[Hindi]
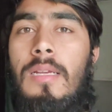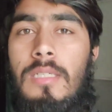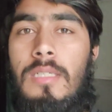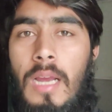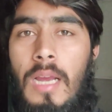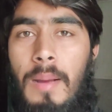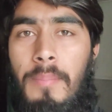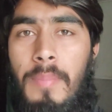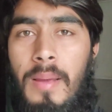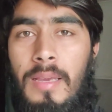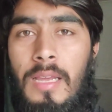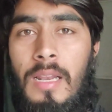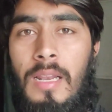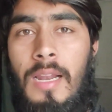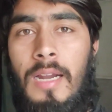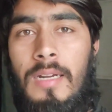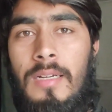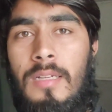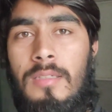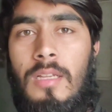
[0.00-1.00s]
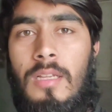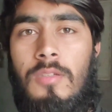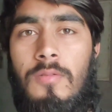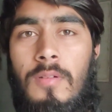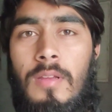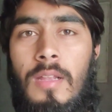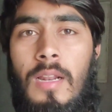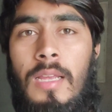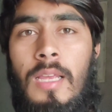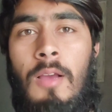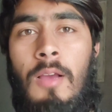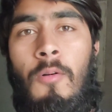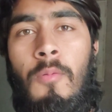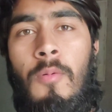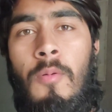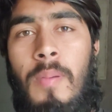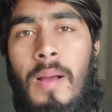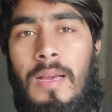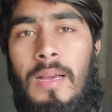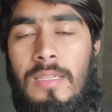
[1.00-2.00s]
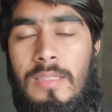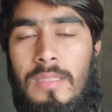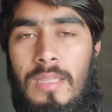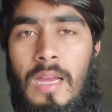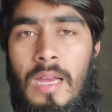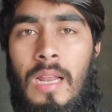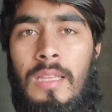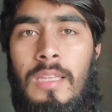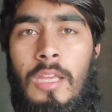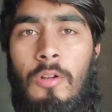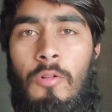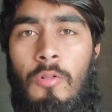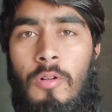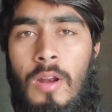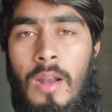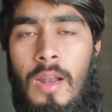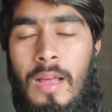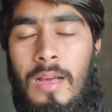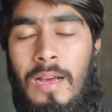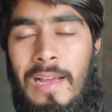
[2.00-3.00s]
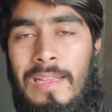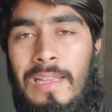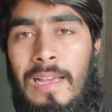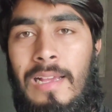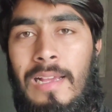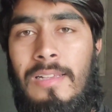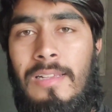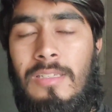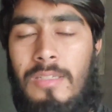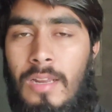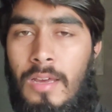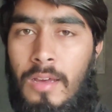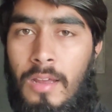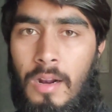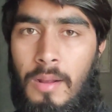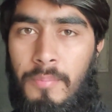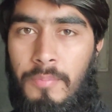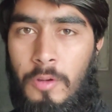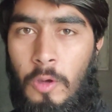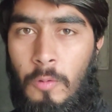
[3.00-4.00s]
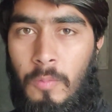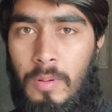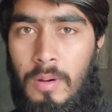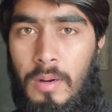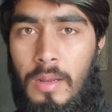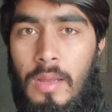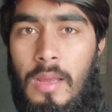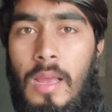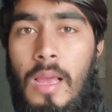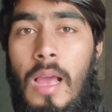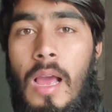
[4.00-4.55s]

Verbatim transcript: शयाब भाई की लेटेस्ट तस्वीर आई है वो भी पाकिस्तान की इन्होंने लगाई है इंस्टाग्राम के ऊपर